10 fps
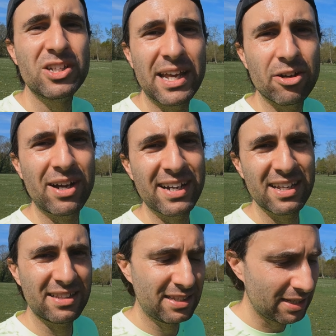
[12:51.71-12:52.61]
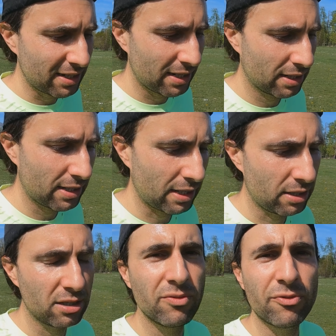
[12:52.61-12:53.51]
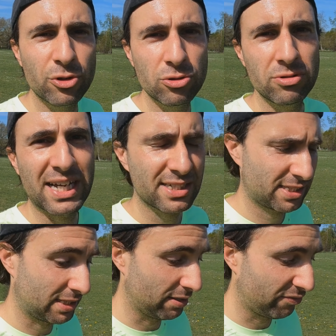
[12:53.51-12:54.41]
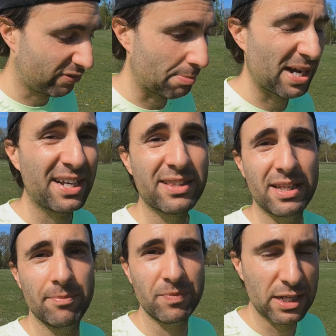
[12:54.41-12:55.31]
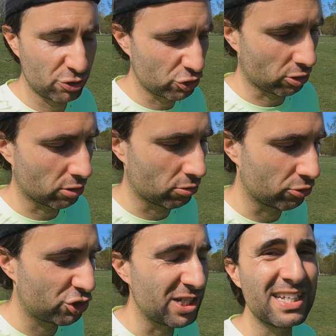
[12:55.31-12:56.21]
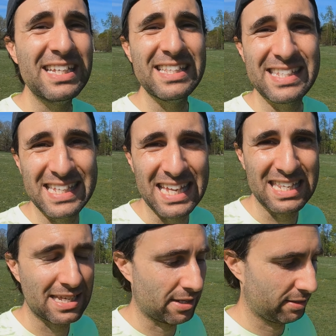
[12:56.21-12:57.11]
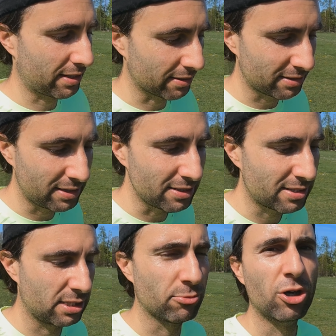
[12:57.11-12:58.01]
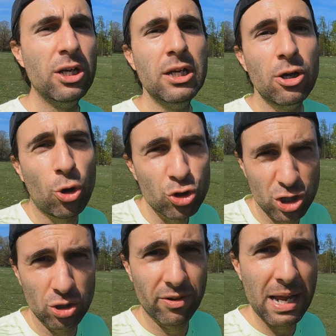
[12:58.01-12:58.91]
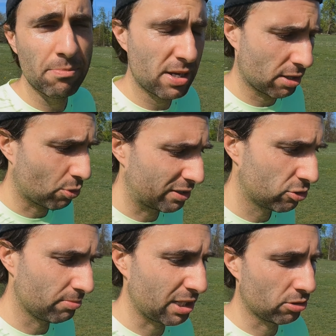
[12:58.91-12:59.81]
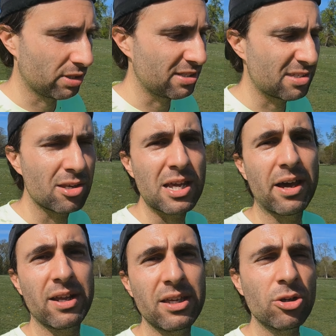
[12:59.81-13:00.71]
Ci tengo anche a dire che infortunarsi fa parte del gioco, ci insegna tantissimo o ci dovrebbe quantomeno insegnare.